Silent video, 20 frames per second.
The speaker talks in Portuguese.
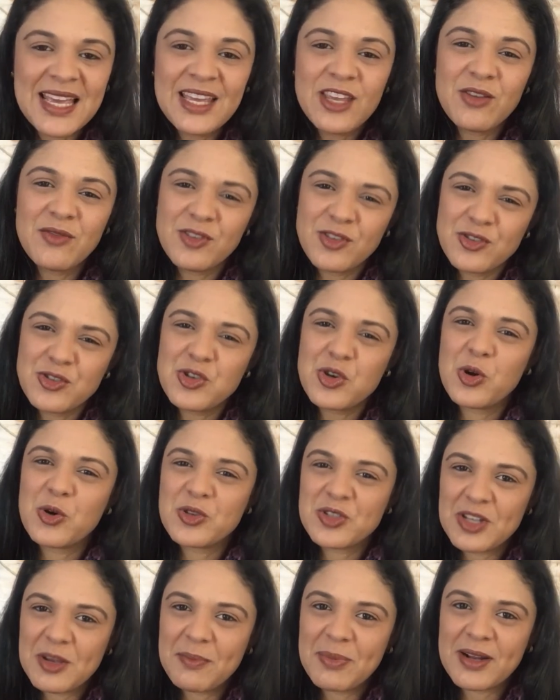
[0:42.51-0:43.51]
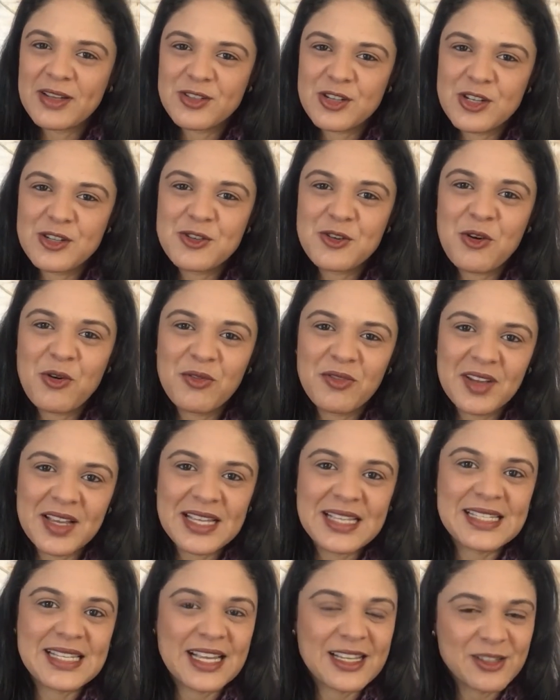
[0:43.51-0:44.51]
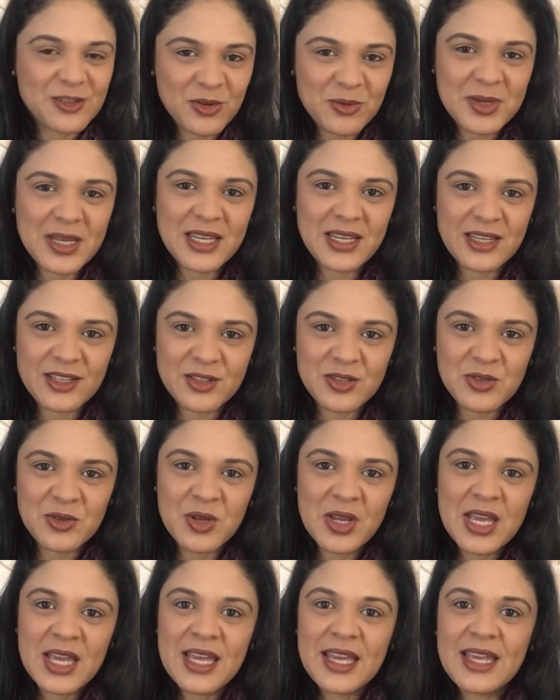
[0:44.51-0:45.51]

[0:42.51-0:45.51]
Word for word: E o vídeo de hoje é para a gente conversar sobre isso,